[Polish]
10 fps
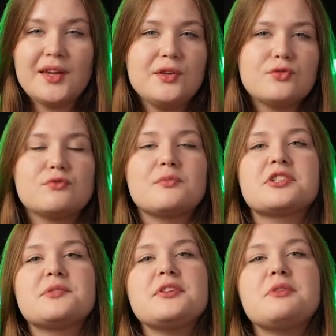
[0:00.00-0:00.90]
Już
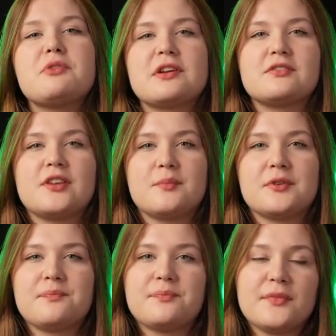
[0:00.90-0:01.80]
tłumaczymy i pokazujemy.
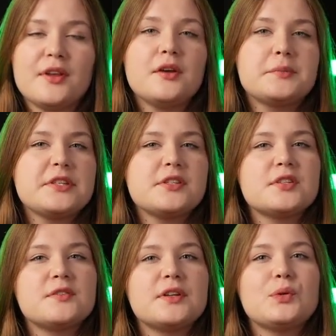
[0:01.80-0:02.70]
Przy
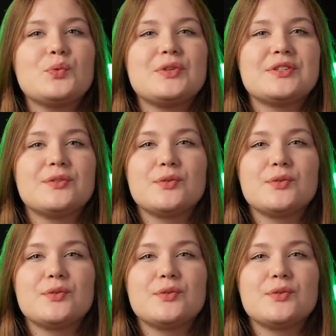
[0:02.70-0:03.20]
stosowaniu ust